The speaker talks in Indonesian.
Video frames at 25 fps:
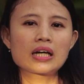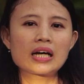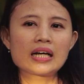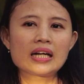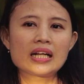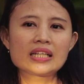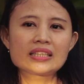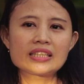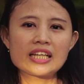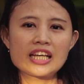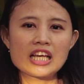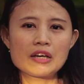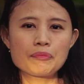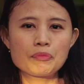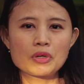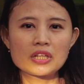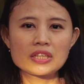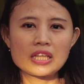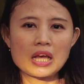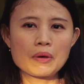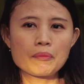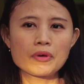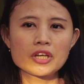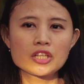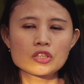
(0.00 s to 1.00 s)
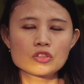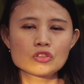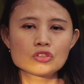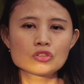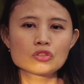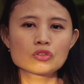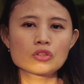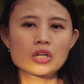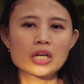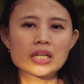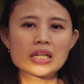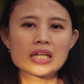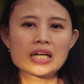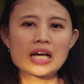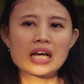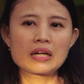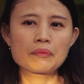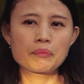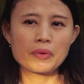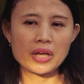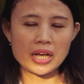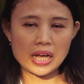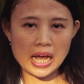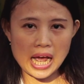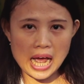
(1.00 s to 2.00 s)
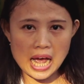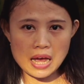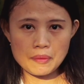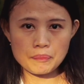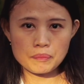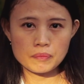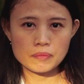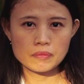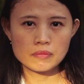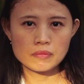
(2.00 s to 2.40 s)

karena saya pertama itu suka dengan make up.